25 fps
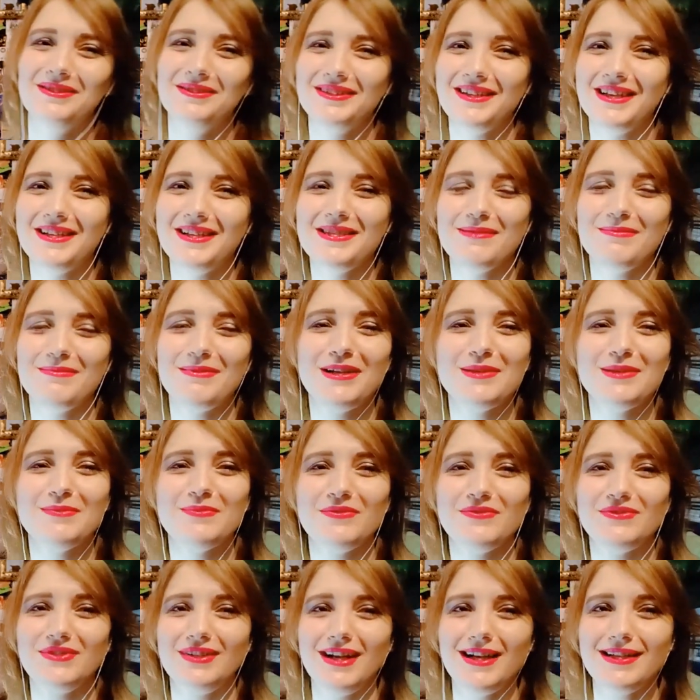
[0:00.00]
Я не собираюсь
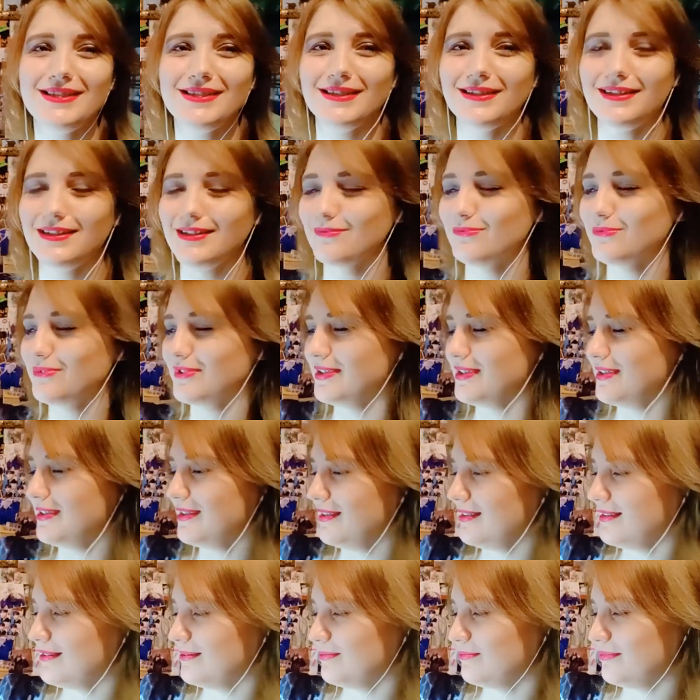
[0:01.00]
повторять за кем-то
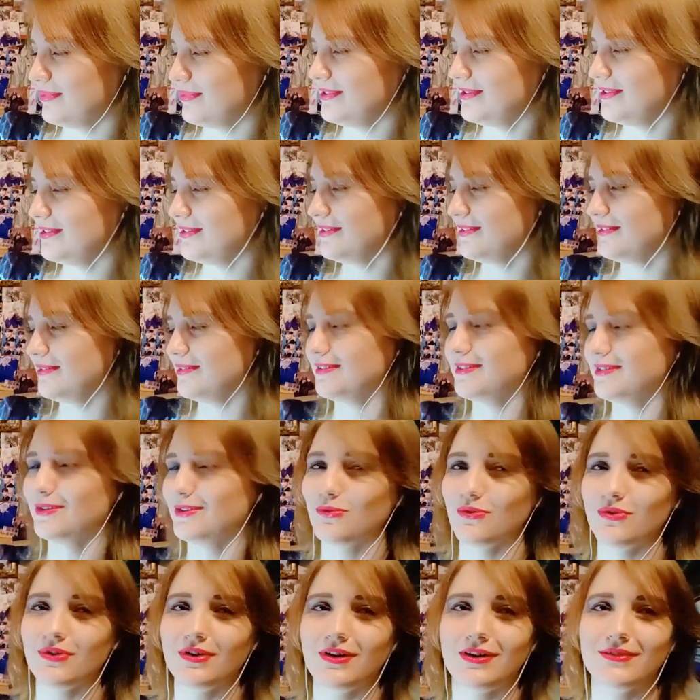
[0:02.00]
или быть
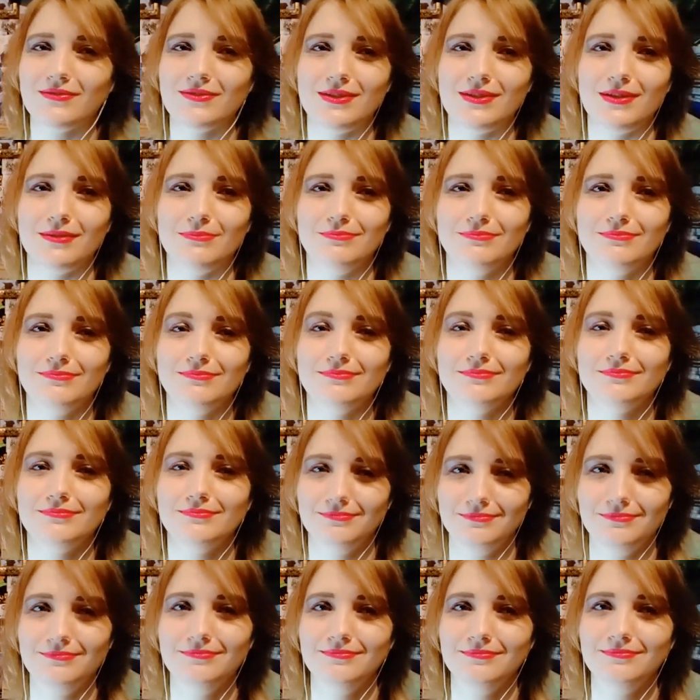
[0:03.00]
такой, как все.
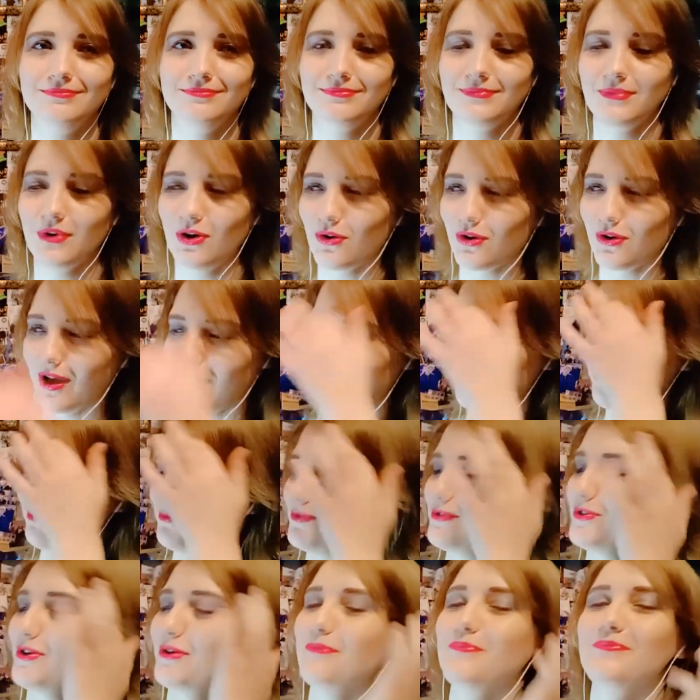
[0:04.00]
Окей,
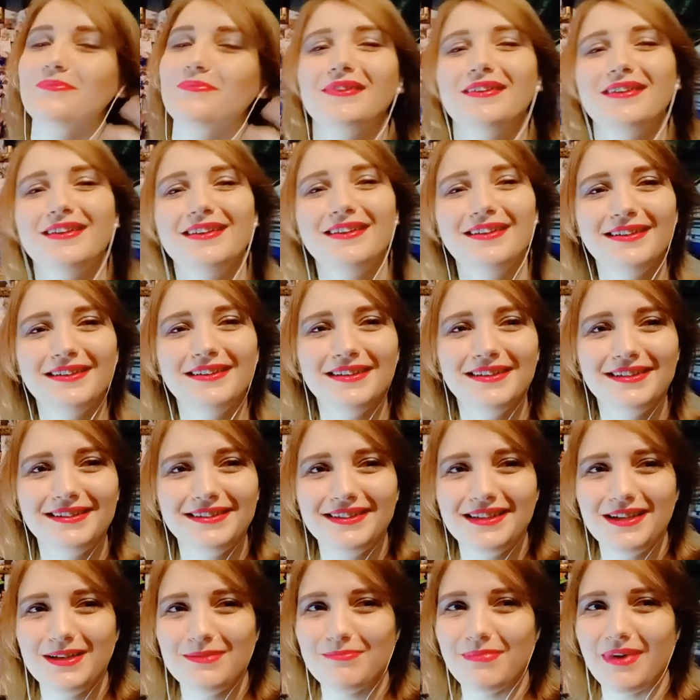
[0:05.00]
все.
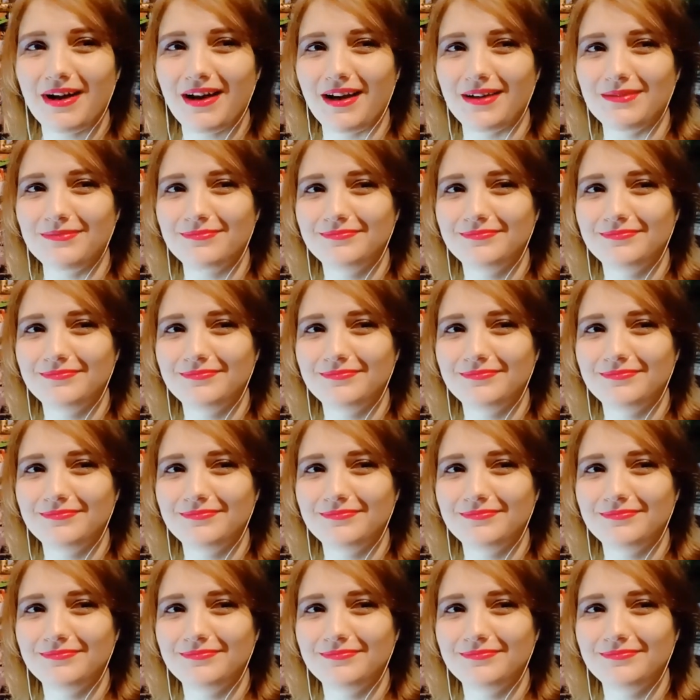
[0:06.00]
Пока.